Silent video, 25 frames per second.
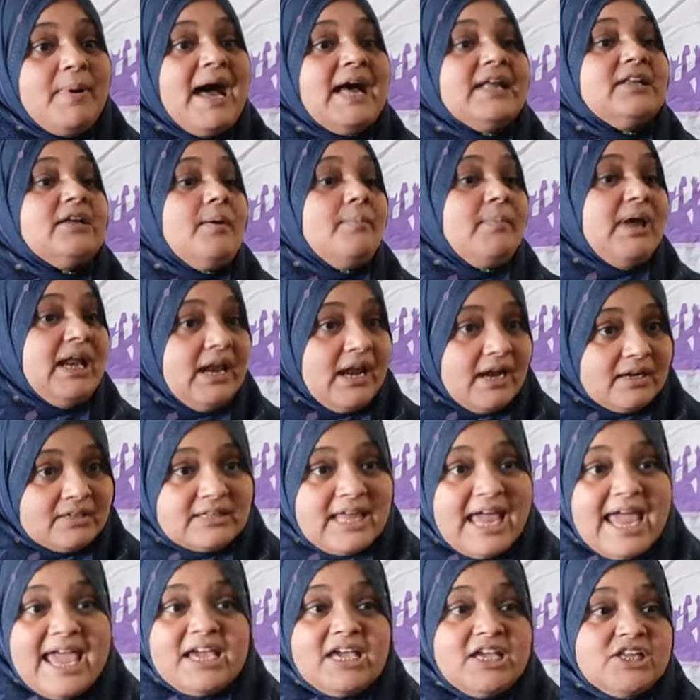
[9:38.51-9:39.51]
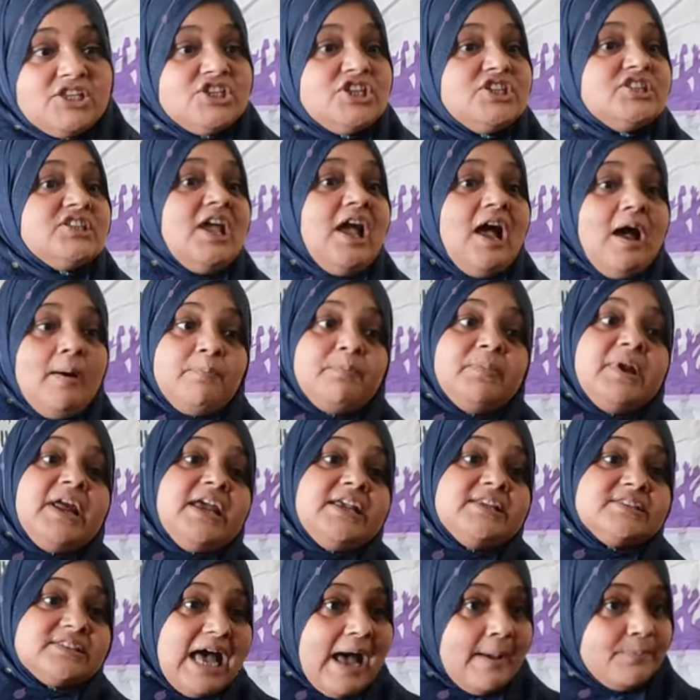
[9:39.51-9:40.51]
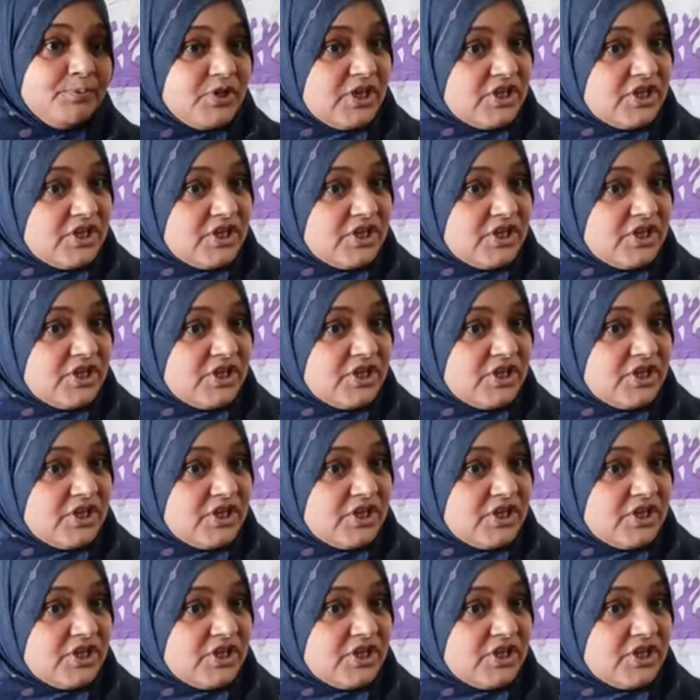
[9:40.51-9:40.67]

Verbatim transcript: बाद हमें लगता है कि चीज़ें अपने हिसाब